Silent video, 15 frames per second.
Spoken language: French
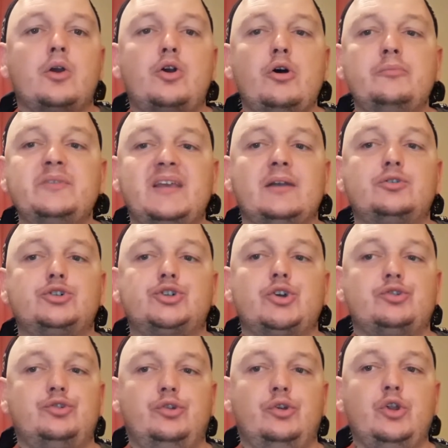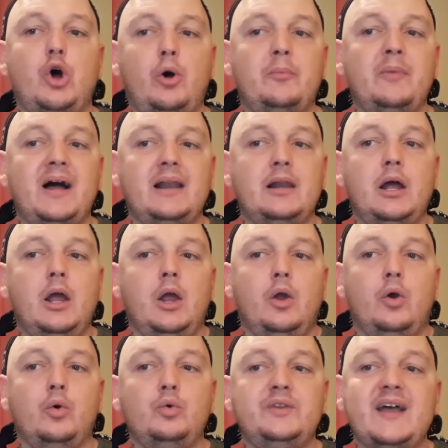comme quelque chose de normal
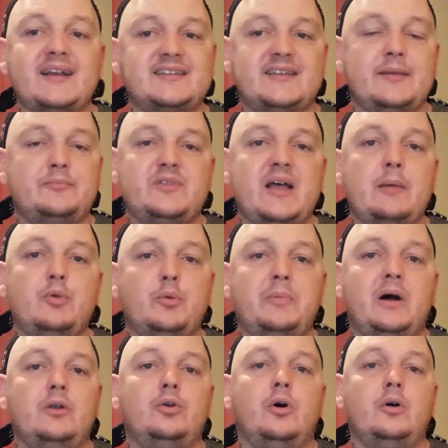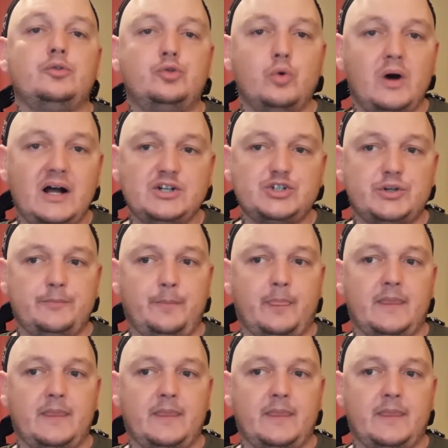ou d'acceptable par leur entourage.